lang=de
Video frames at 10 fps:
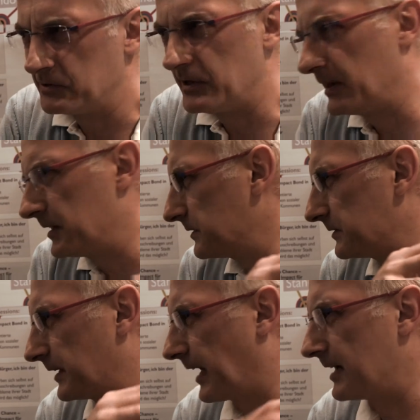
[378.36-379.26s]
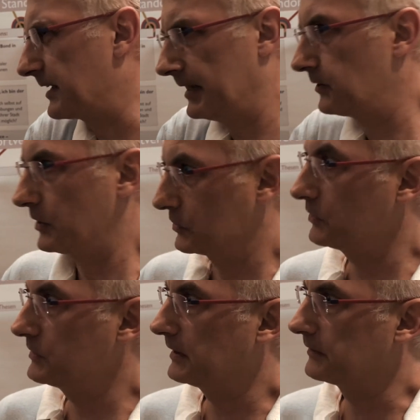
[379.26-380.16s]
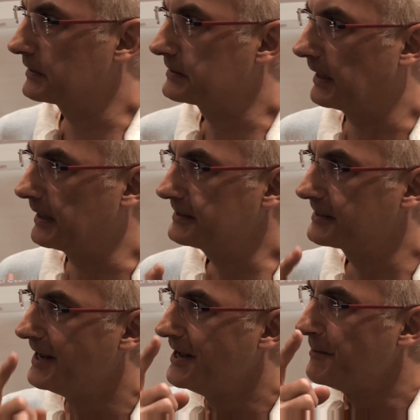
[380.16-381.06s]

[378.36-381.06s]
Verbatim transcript: oder Krankheit oder sonst irgendwas da ist.